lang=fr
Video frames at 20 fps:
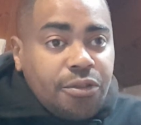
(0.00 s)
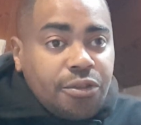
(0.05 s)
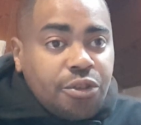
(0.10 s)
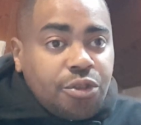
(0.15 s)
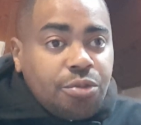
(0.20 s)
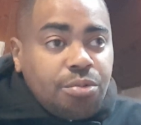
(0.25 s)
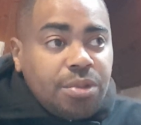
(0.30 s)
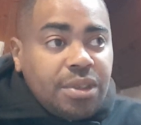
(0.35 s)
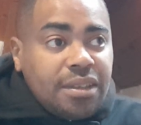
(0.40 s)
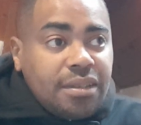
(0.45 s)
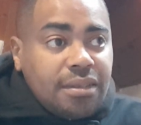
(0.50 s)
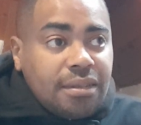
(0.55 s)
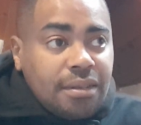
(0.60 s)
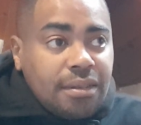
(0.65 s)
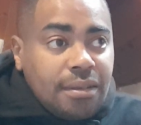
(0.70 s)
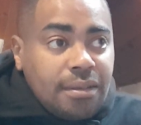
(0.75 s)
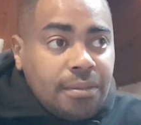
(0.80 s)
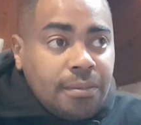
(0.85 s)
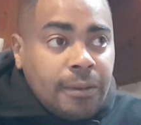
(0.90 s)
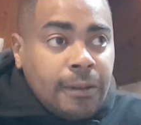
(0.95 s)
en Suisse
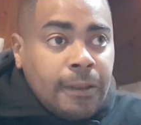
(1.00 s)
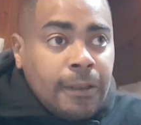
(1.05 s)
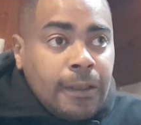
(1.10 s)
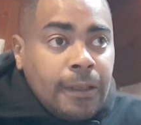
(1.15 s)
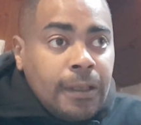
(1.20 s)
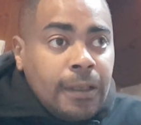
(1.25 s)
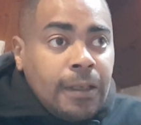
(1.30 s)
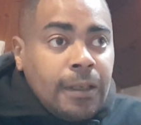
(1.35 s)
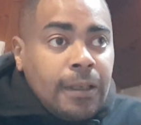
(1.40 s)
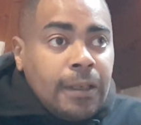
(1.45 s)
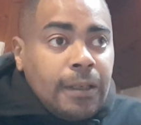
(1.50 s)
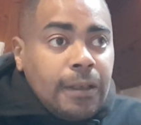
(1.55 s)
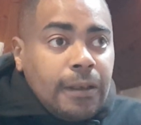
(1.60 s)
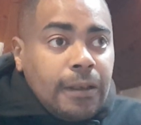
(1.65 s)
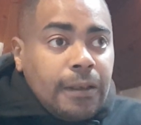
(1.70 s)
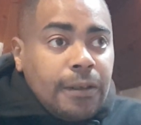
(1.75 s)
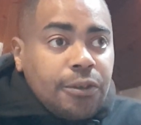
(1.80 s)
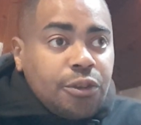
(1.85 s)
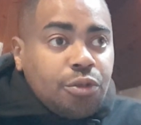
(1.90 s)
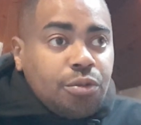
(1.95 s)

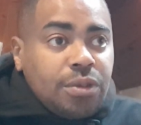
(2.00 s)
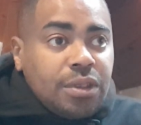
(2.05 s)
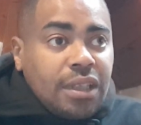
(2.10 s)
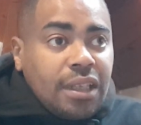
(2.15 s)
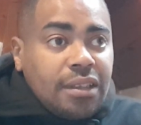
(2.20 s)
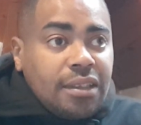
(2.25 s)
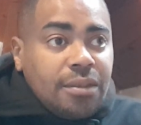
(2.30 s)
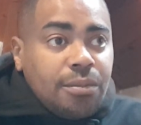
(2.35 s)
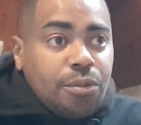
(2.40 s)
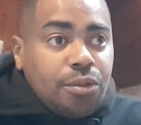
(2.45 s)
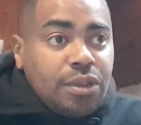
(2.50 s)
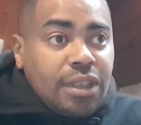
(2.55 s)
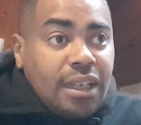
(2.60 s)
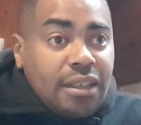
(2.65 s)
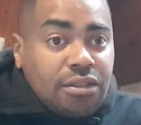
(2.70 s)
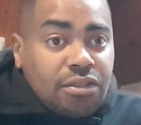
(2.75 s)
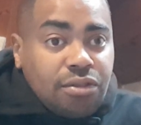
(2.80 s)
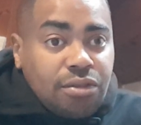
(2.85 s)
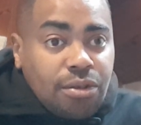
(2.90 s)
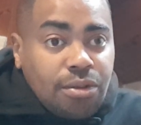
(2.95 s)
suite à des menaces,